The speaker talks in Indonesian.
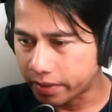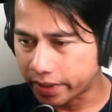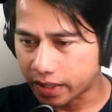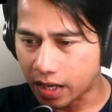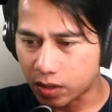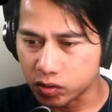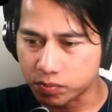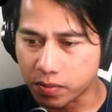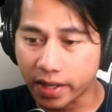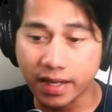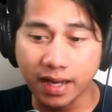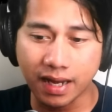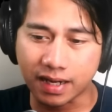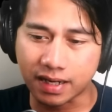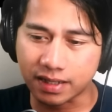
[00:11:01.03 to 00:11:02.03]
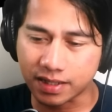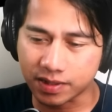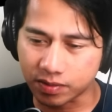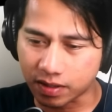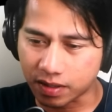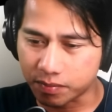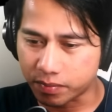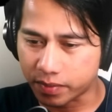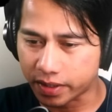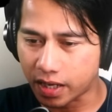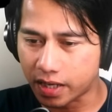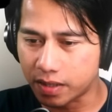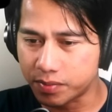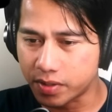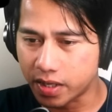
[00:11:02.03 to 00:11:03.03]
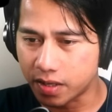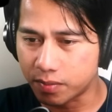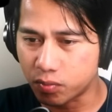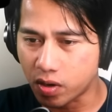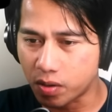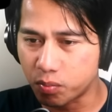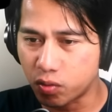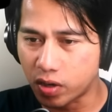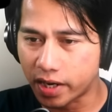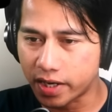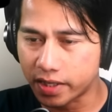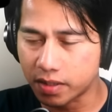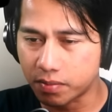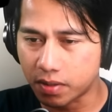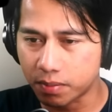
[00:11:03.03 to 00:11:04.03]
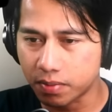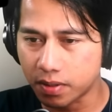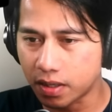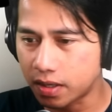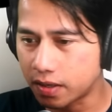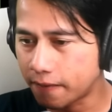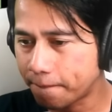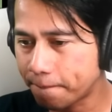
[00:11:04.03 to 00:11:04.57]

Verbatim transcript: mereka harus bayar gitu kan. Mereka ada biaya buat bulanannya berapa.